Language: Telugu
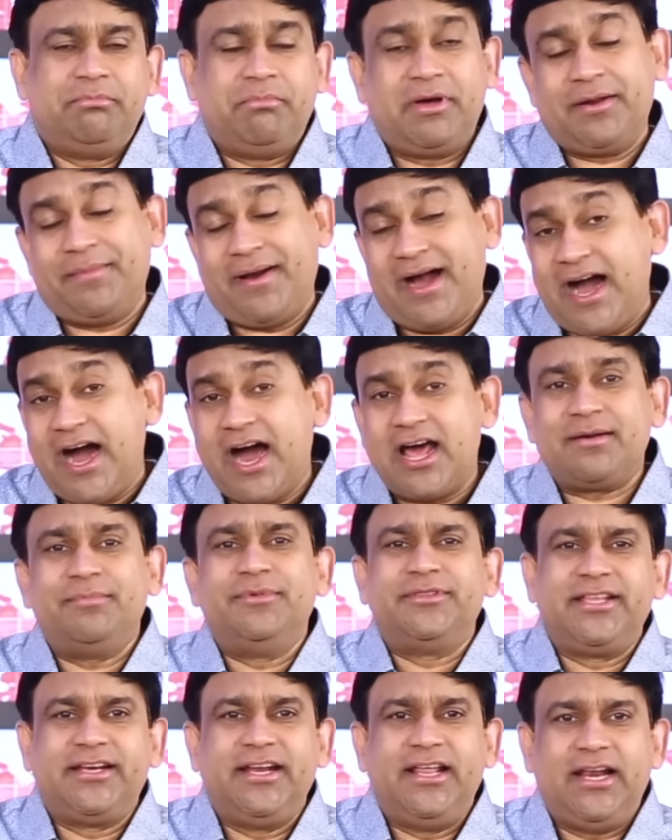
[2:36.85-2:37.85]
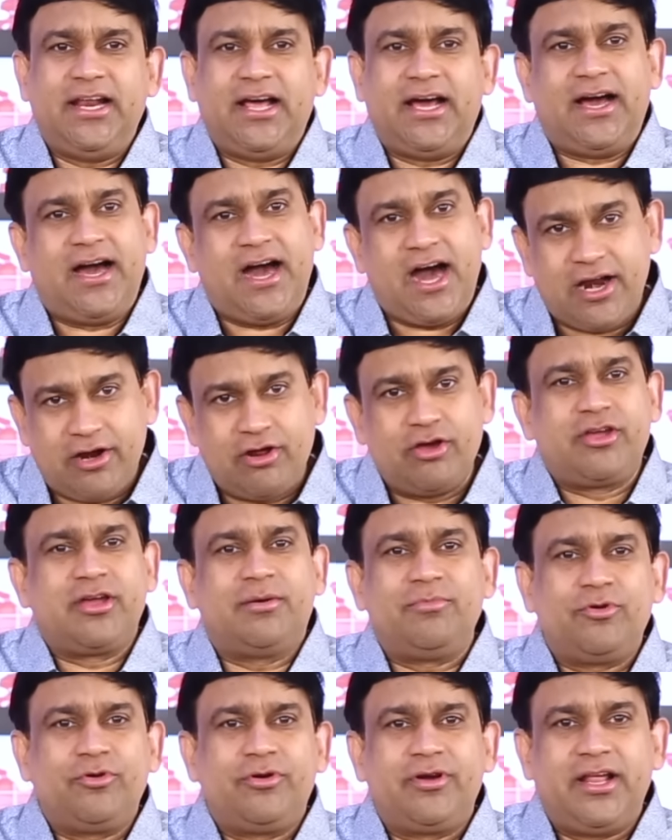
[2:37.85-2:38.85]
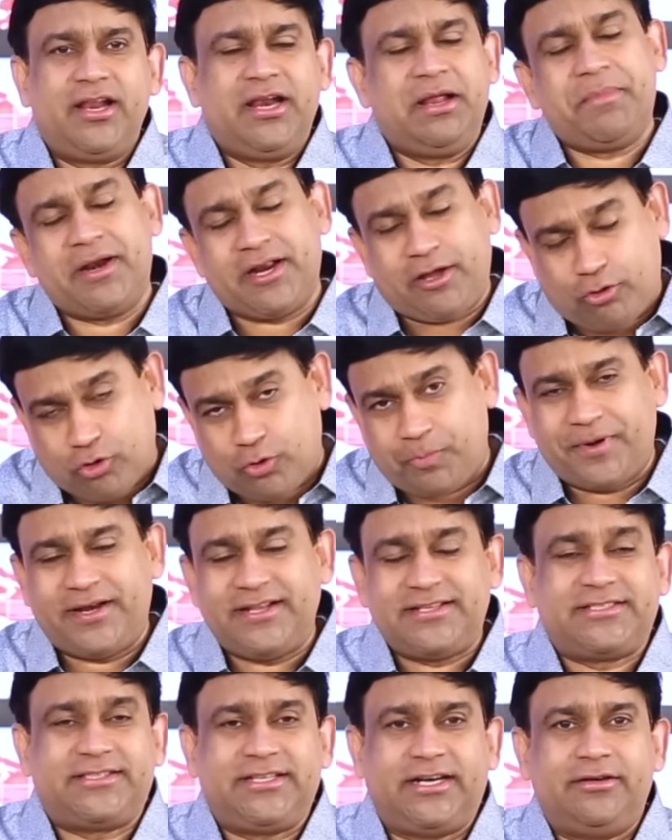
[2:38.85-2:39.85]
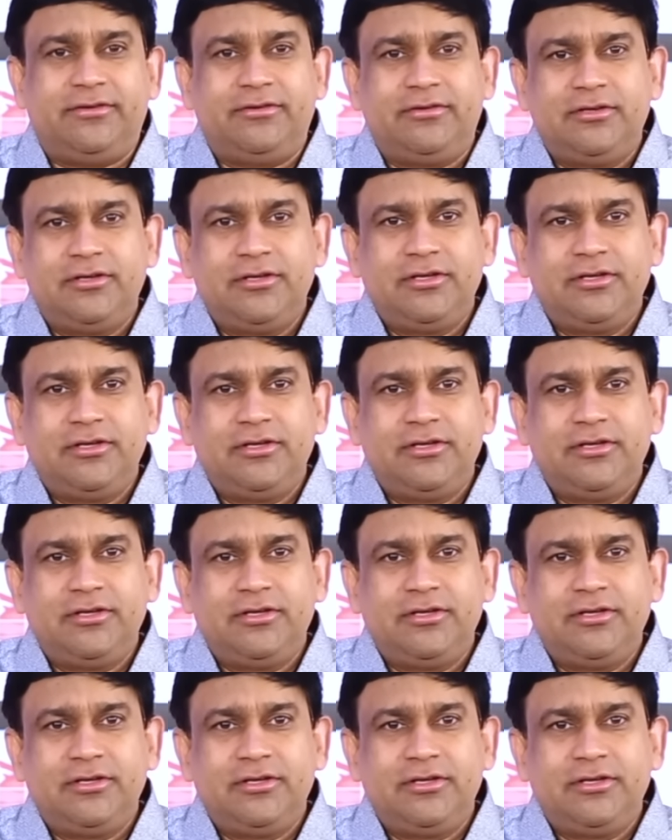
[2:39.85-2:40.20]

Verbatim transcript: మనం ఆహారం తినేలా ఆరోగ్యం ఉండేలా మనకు కృపణిస్తాడు